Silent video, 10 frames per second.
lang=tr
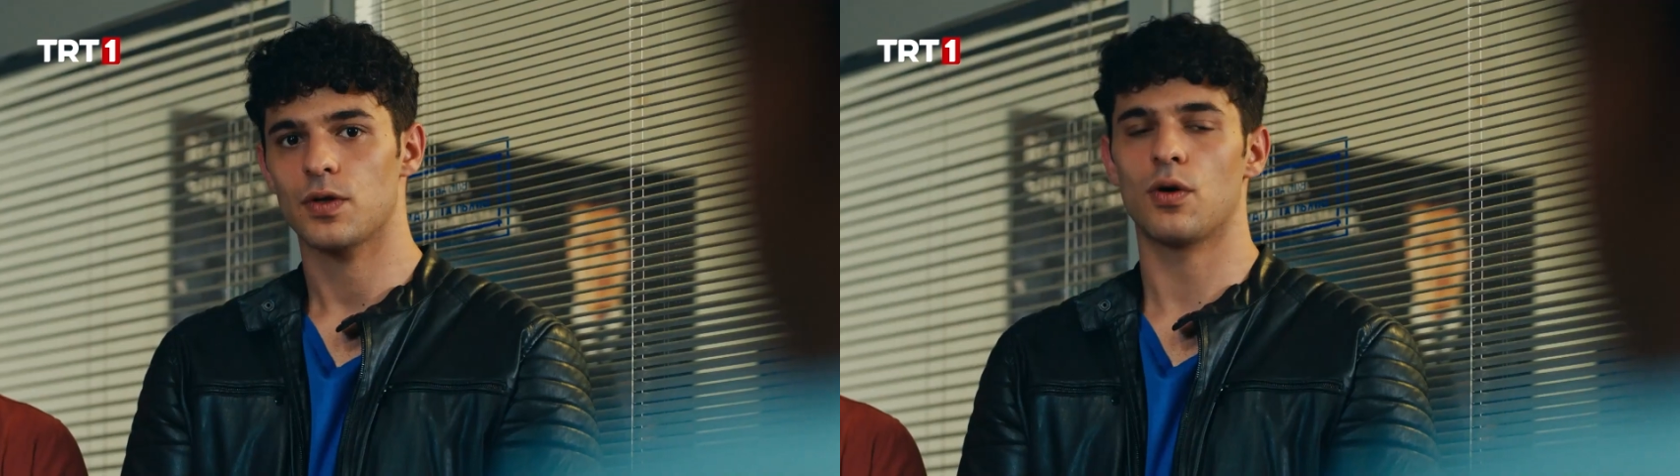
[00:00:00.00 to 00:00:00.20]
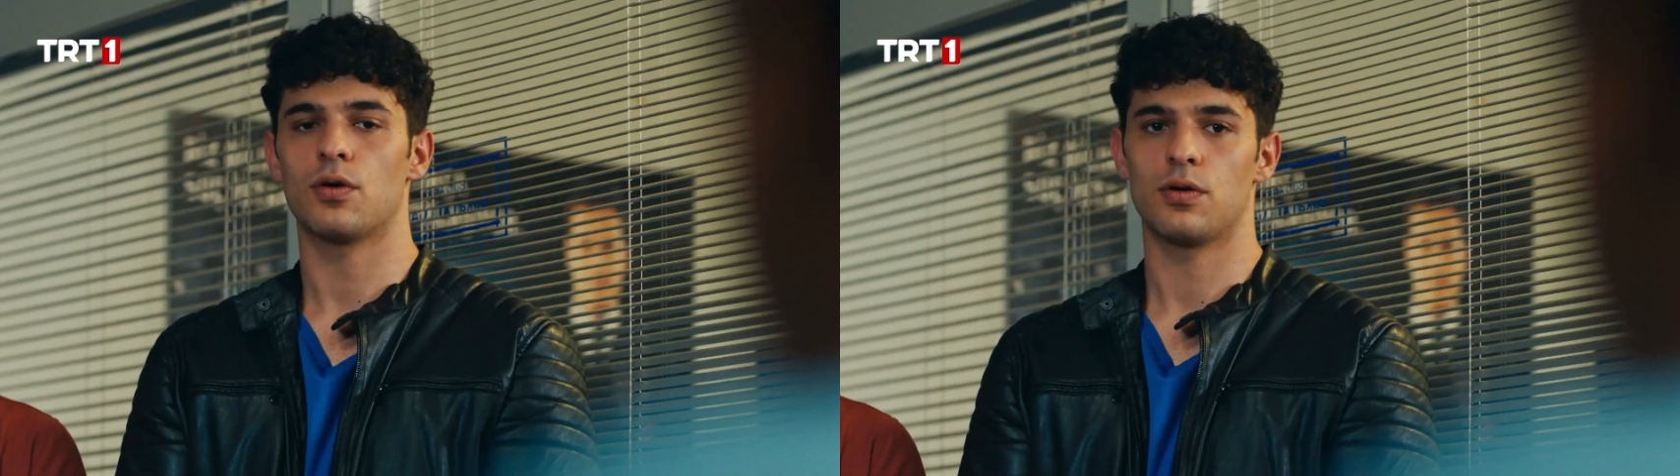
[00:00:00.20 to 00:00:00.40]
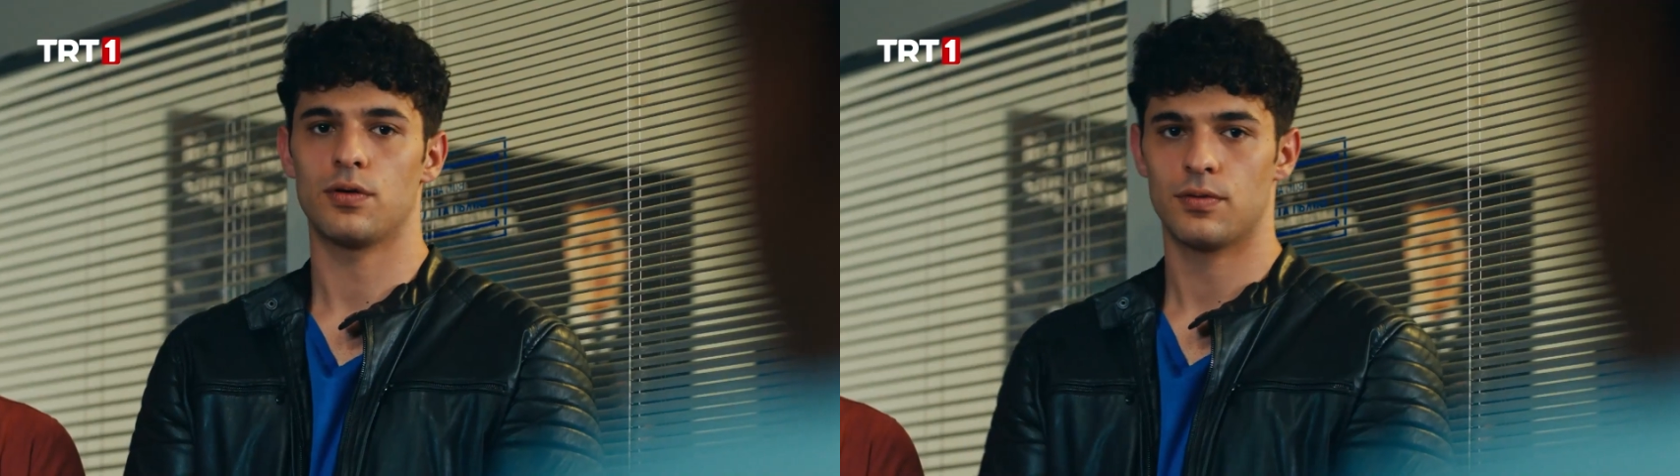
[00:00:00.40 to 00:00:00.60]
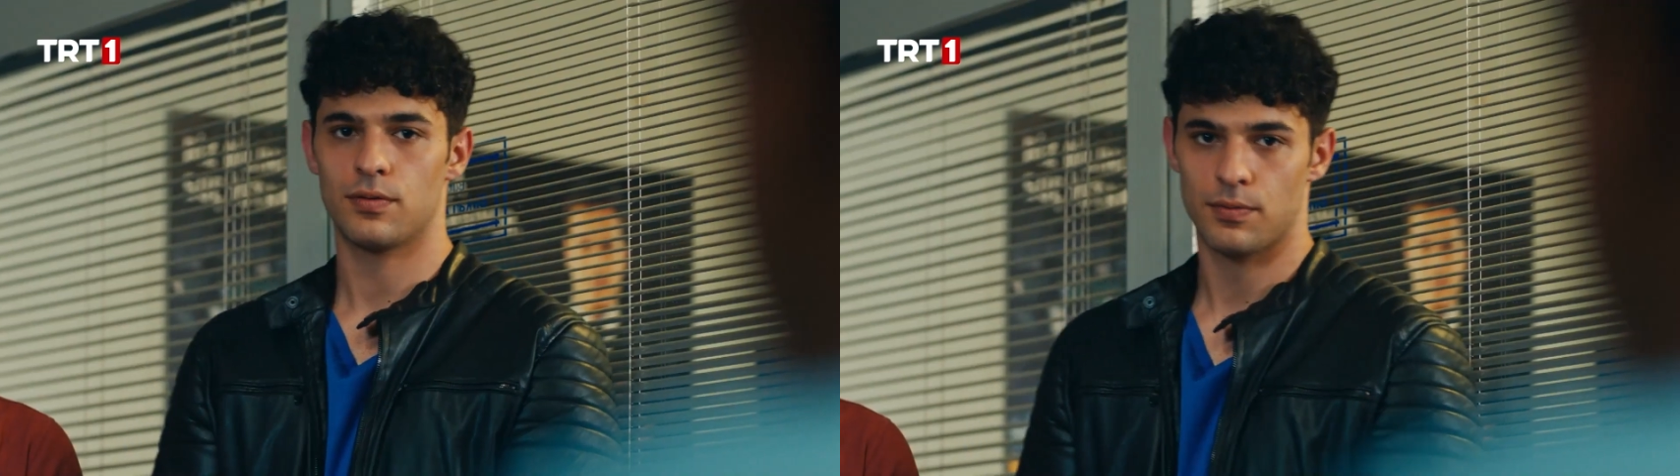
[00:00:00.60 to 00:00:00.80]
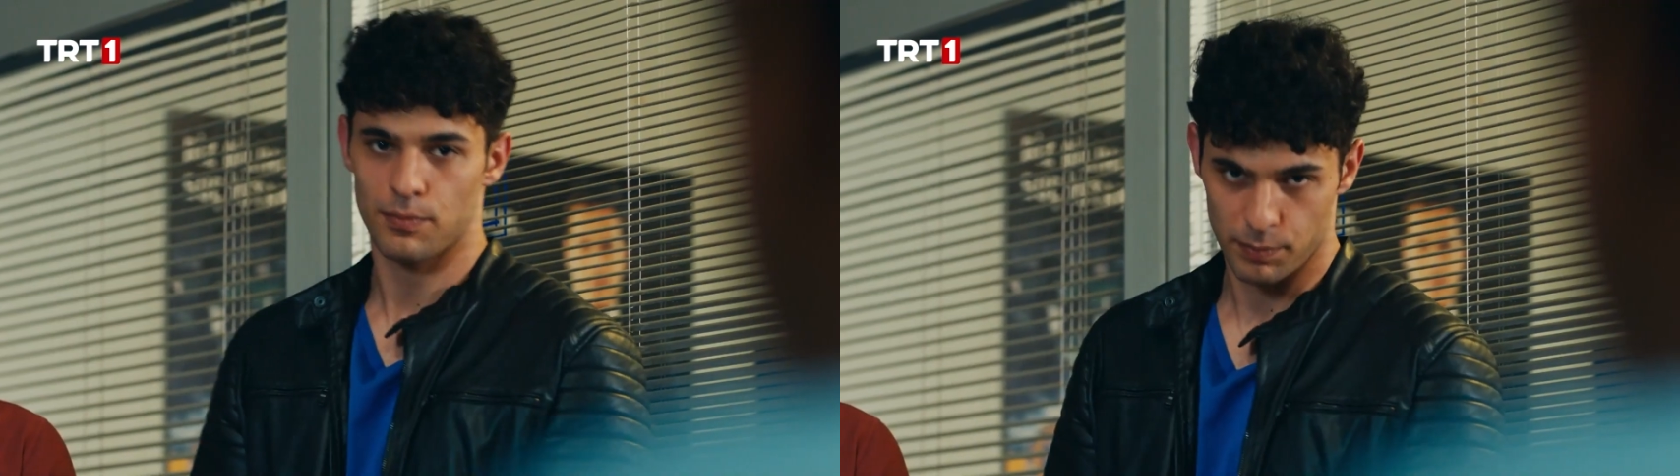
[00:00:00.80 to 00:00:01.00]
Yok.
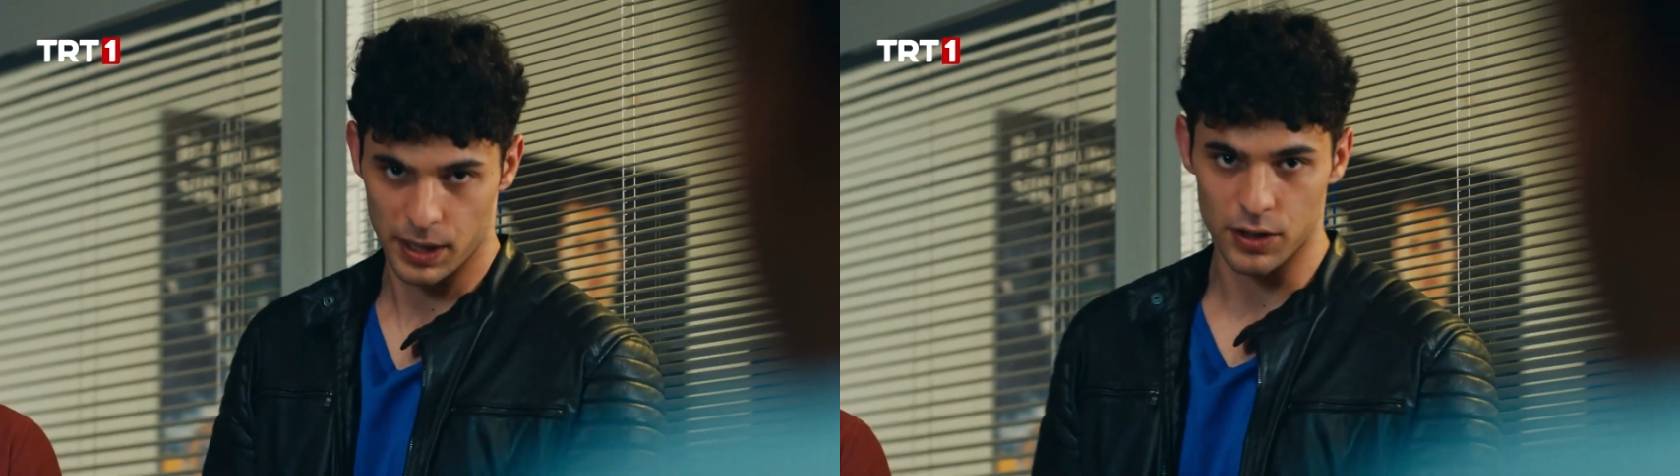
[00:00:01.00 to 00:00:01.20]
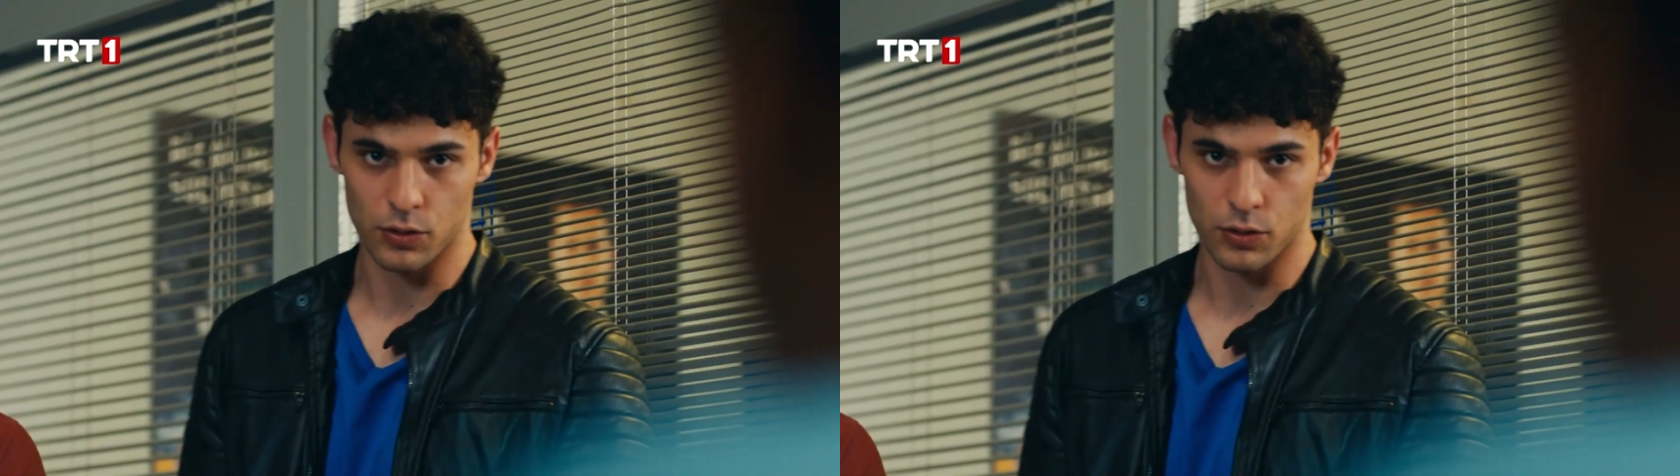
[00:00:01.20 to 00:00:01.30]
Bakın